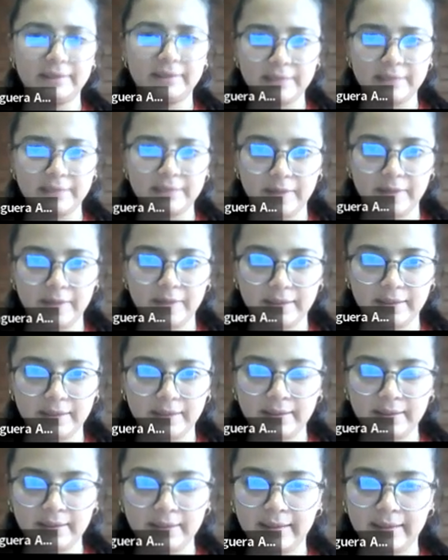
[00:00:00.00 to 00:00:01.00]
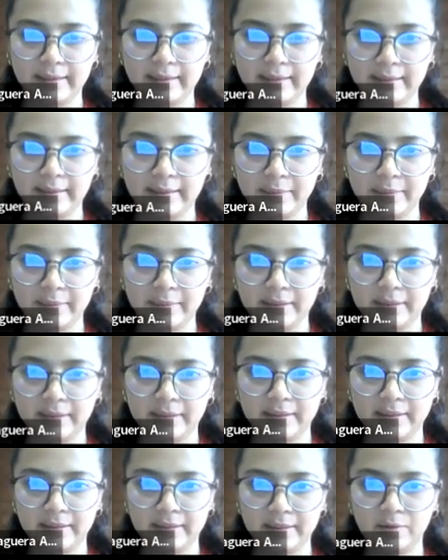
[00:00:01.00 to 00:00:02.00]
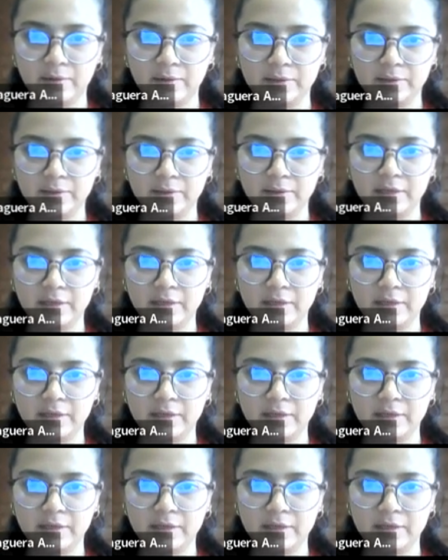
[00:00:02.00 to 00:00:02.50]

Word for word: deben aprender a reconocer la